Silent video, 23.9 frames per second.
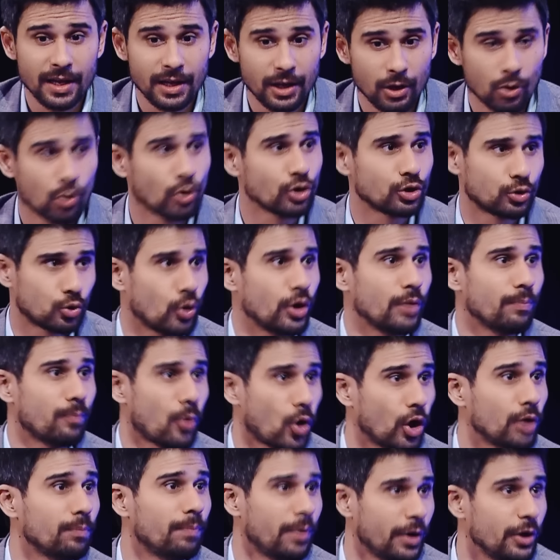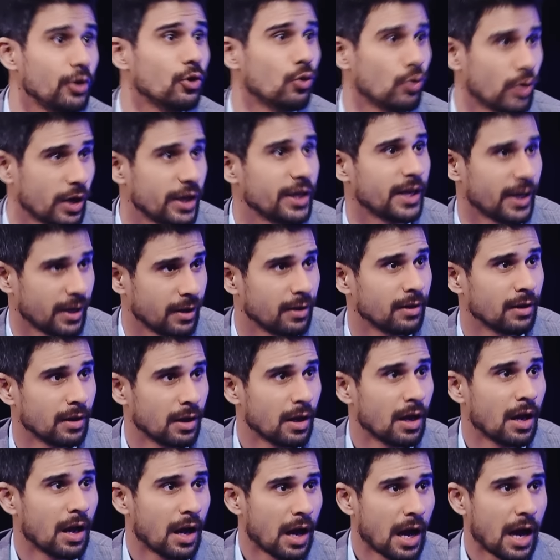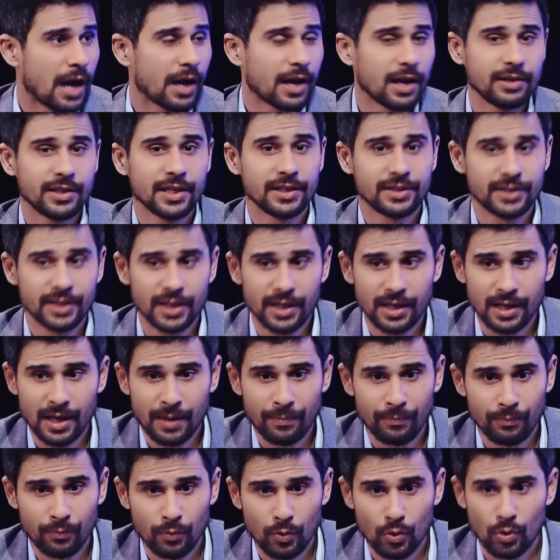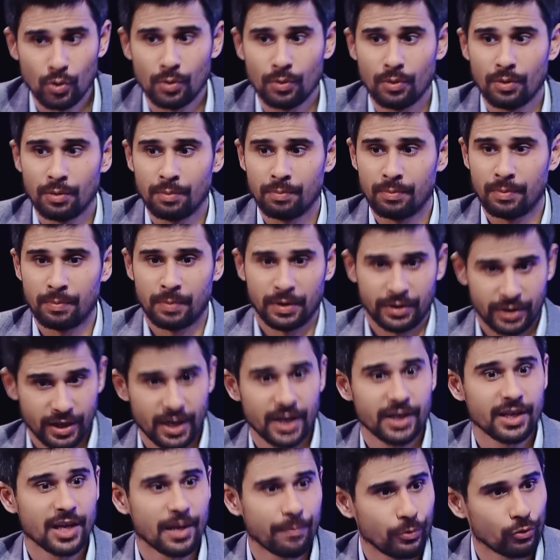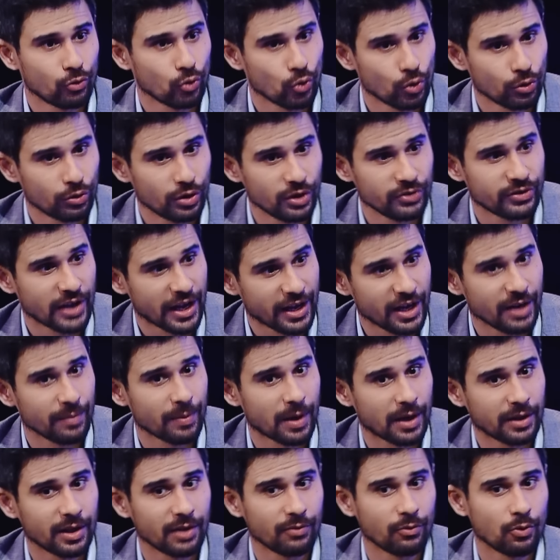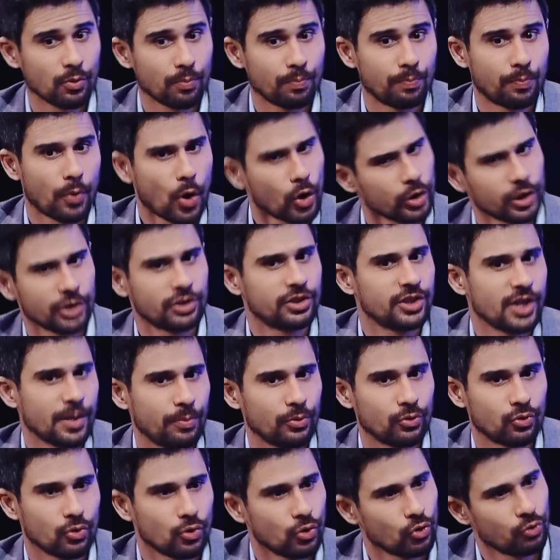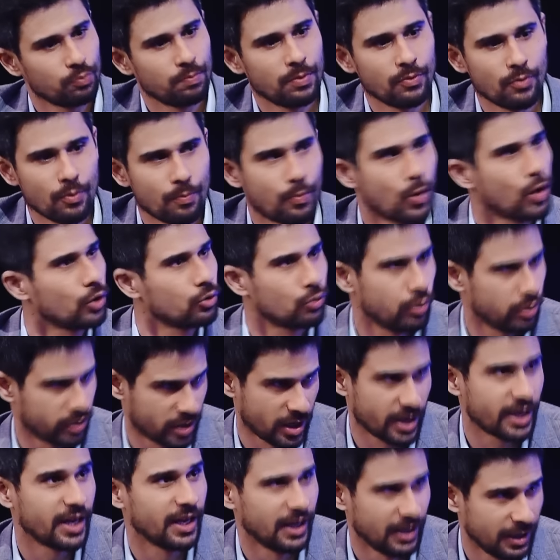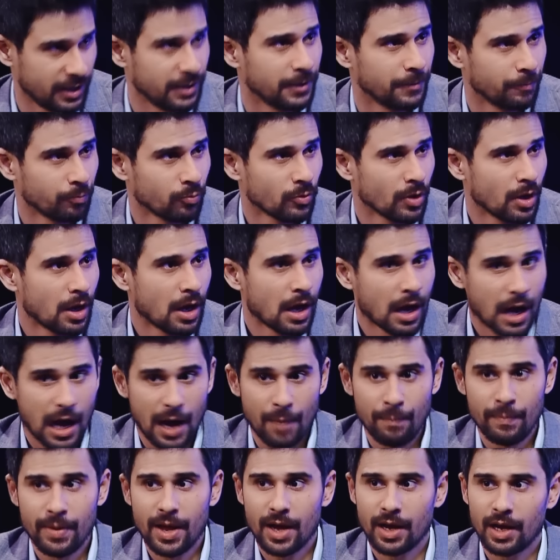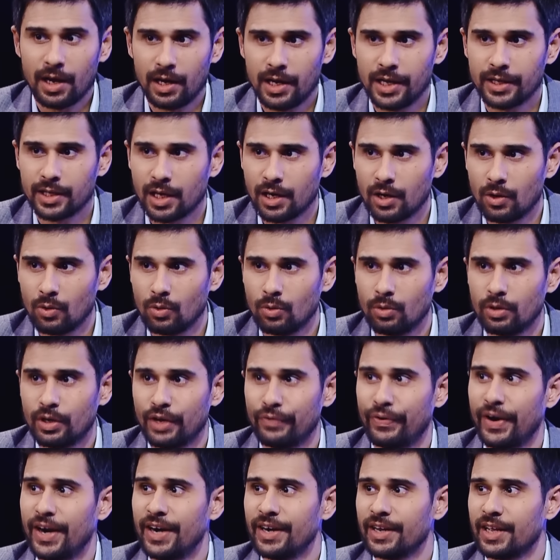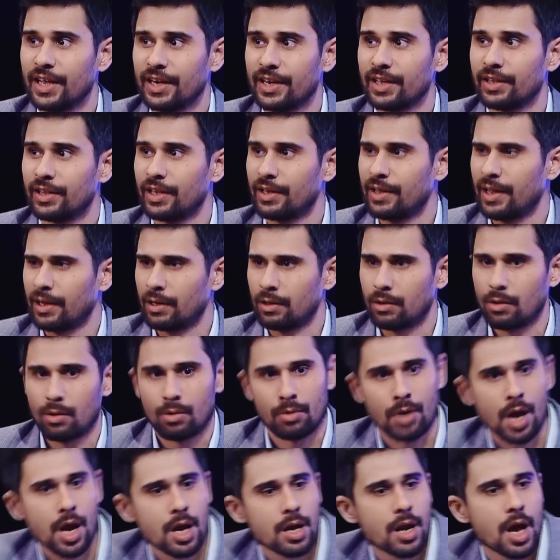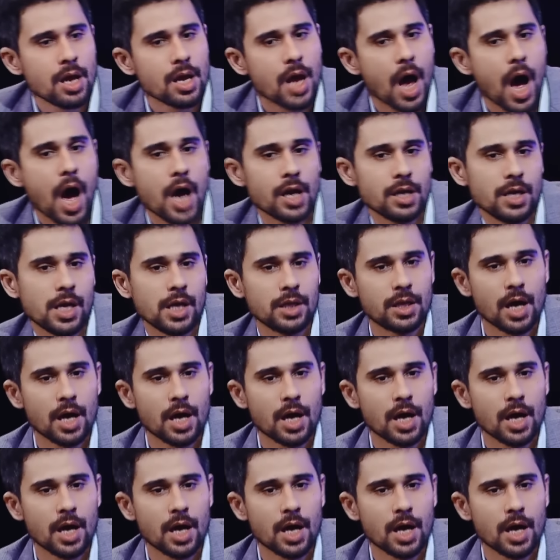ना ईगोस थोड़ी बहुत बड़ी हो गई है हाँ जी अगर जैसे अब वो मथिरा की एपिसोड थी जाहिर बात है वो बहुत अच्छी एपिसोड उसमें वो बहुत खुल के खेली जी अब मैं अगर लेता रहा डिफेंड करके कहता रहा नहीं नहीं यार ये